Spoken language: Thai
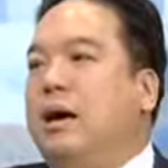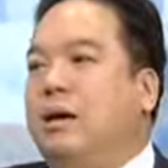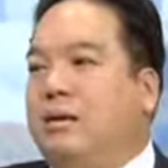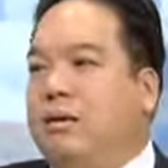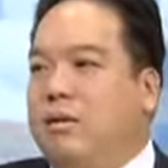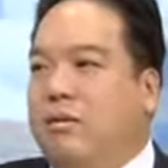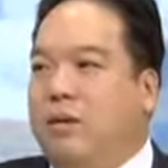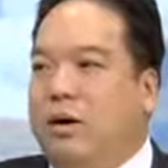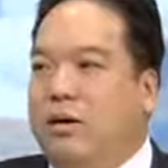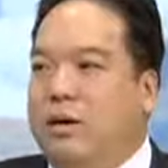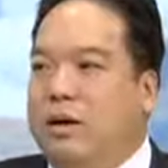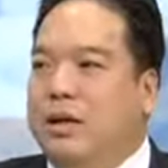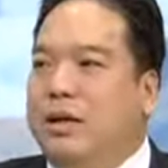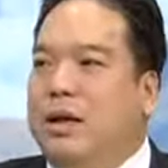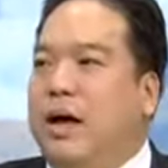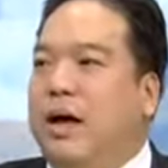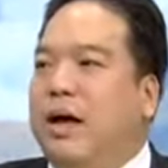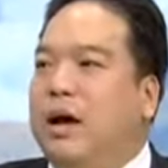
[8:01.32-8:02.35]
อกว่าเขาเดิ
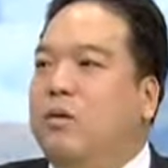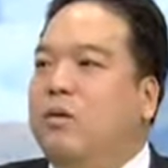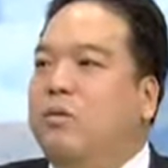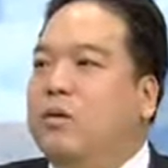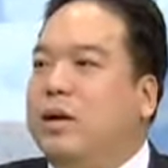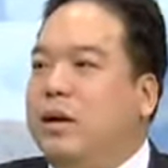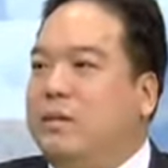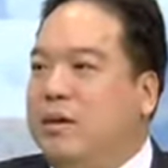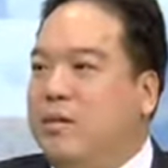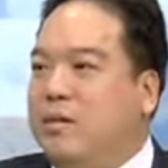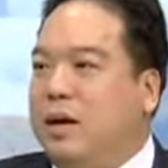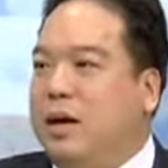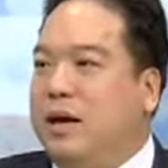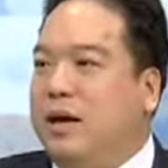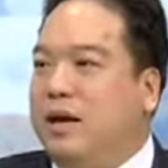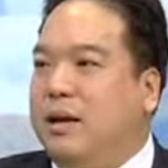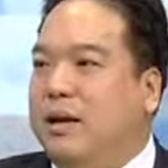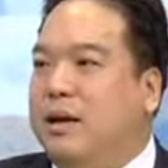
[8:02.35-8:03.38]
นทางเข้ากรุงเทพได้เหมือน
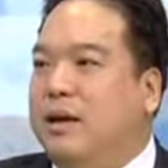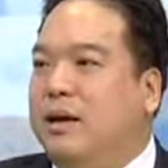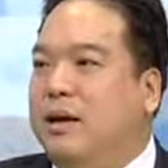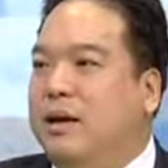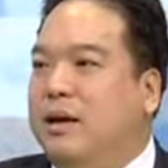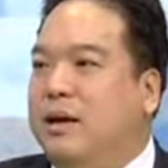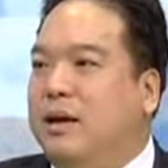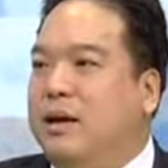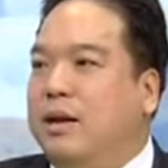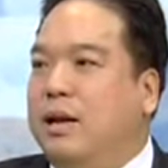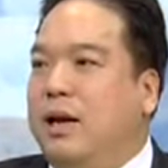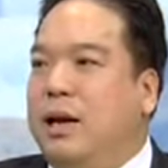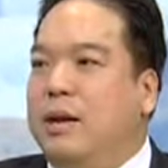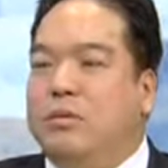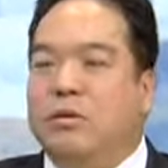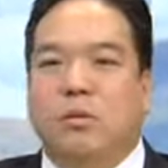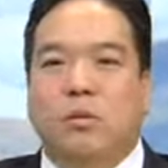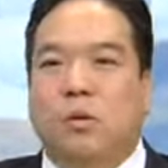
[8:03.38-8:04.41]
กัน นะค
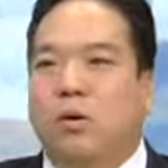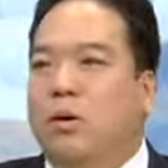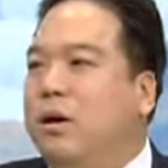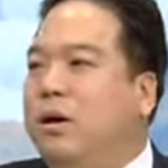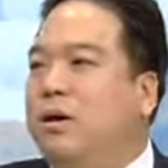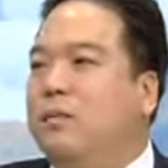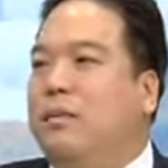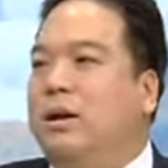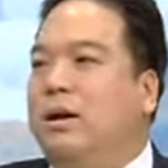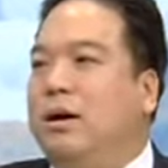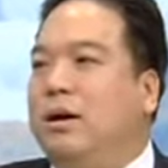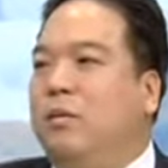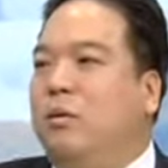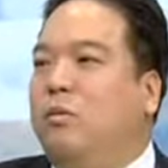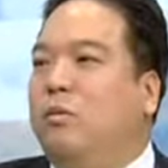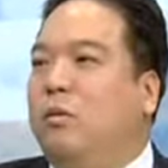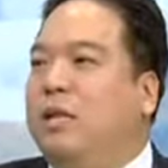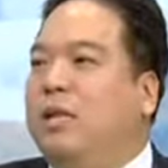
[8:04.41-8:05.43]
รับชั่วโมงครึ่งพี่กั
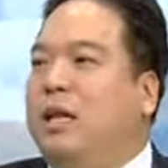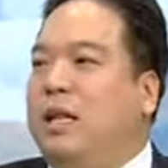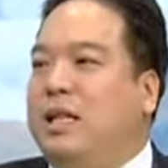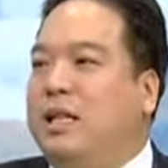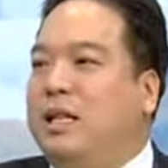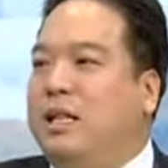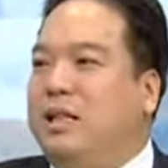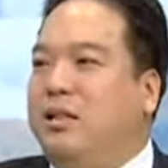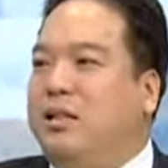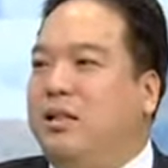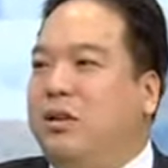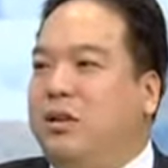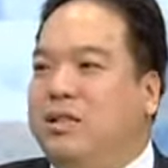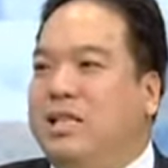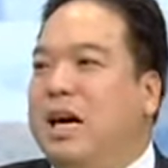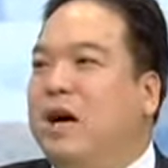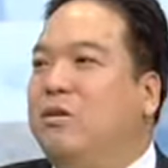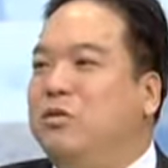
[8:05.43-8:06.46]
บผมรถติดต
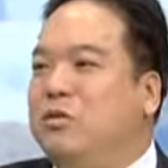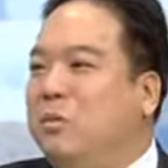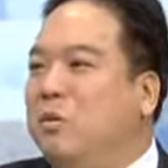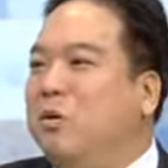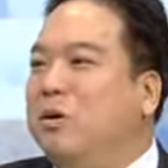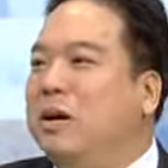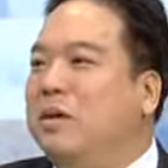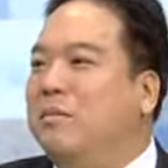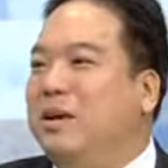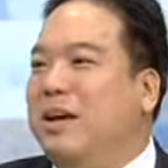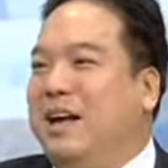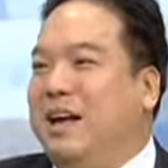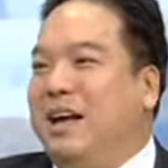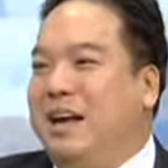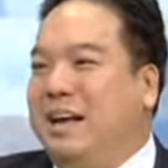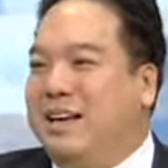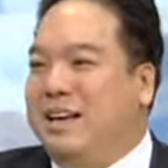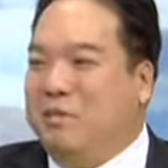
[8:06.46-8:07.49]
อนเช้าก็ชั่วโมงครึ่งเหมือนกัน
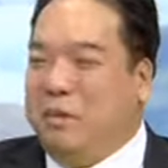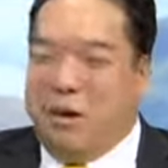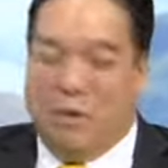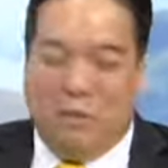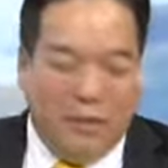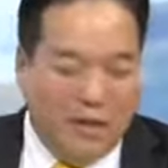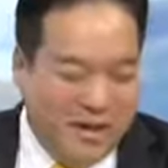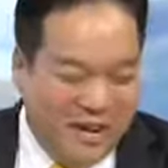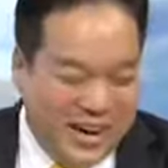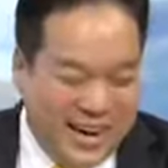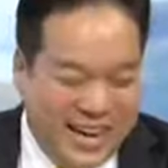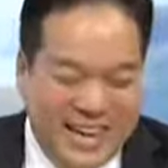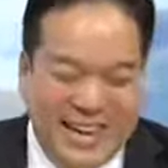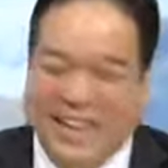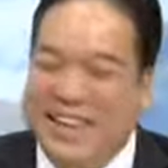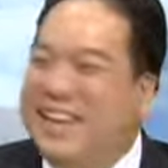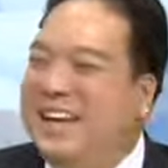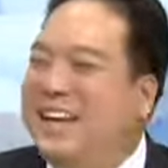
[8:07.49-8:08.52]
พอๆเลยนะ
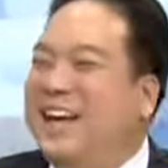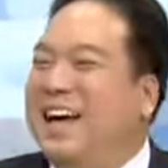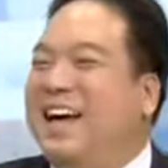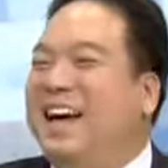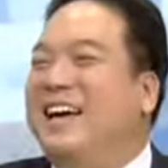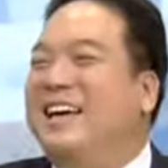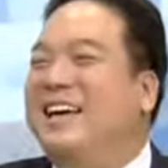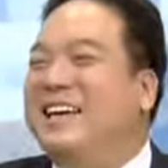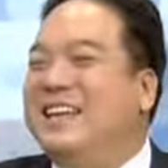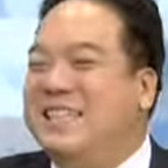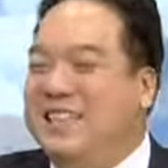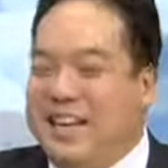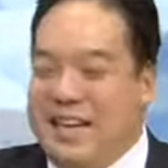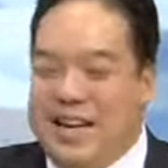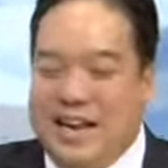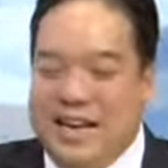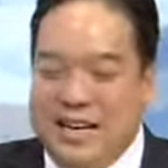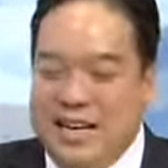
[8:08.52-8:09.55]
นะฮะ
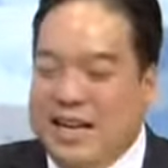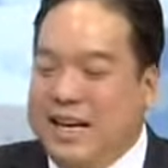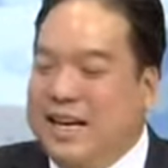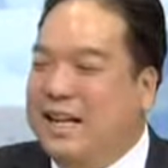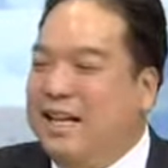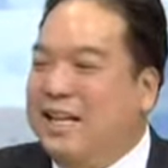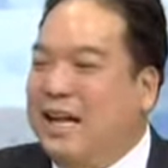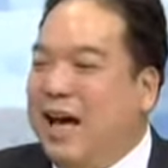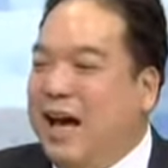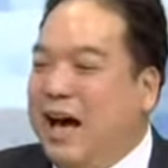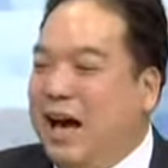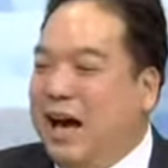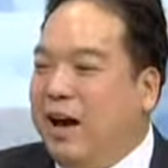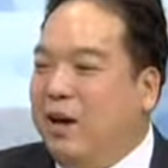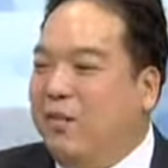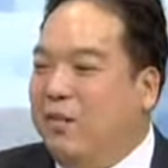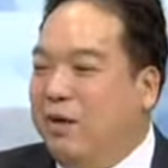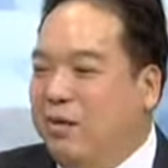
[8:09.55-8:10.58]
ฉะนั้นถ้า
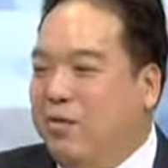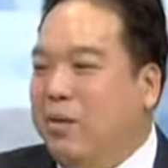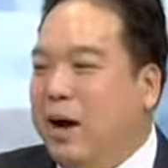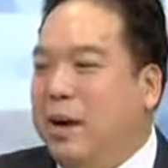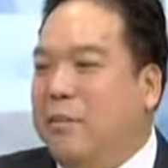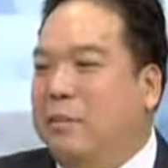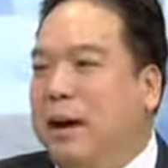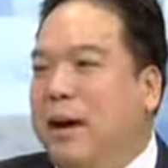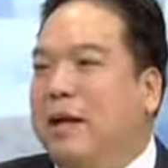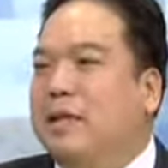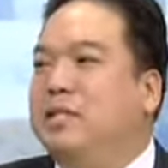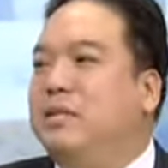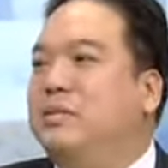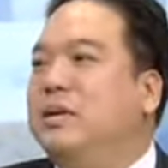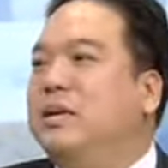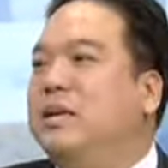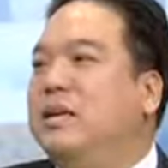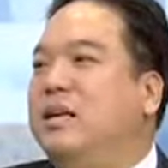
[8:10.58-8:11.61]
เขาวางแผน
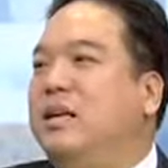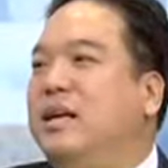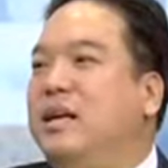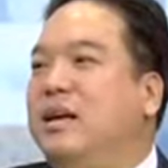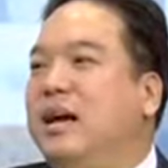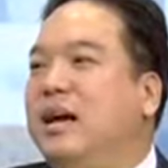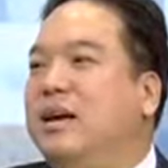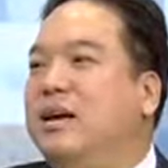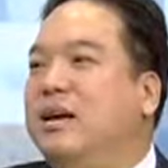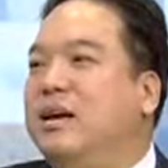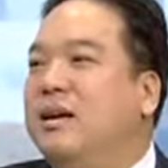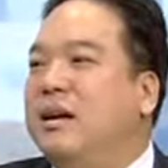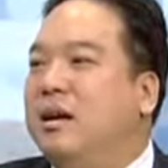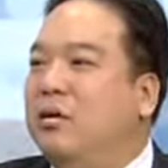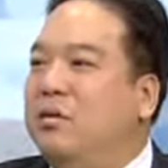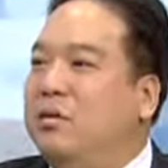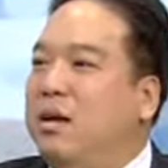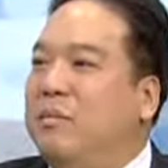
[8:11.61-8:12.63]
ชีวิตดีๆ เนี่ย
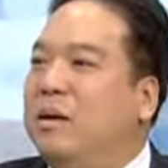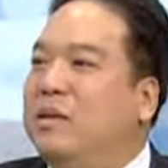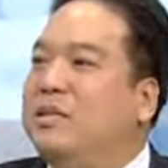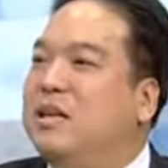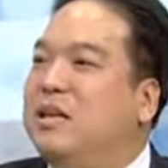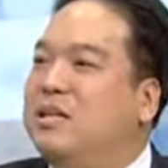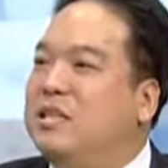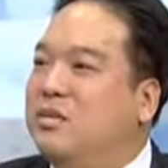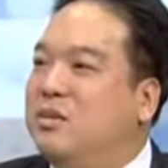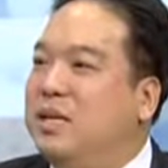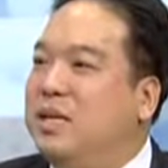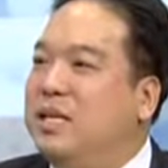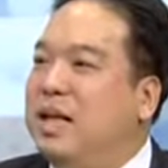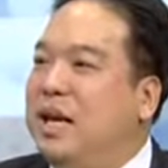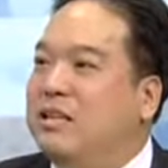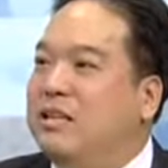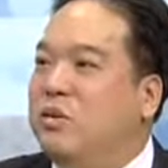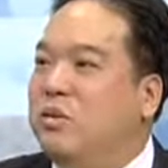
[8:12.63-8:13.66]
เขาสามารถใช้ชีวิต
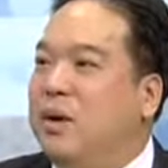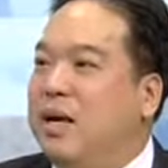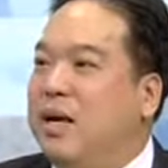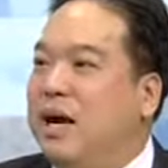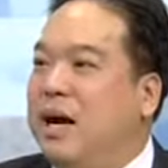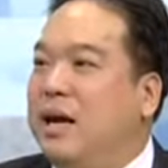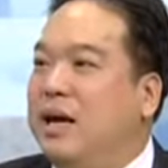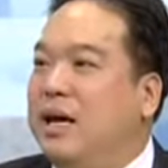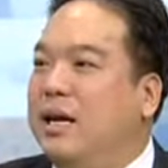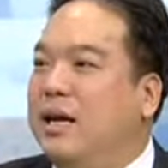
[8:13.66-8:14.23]
ที่ต่างจังหวัดได้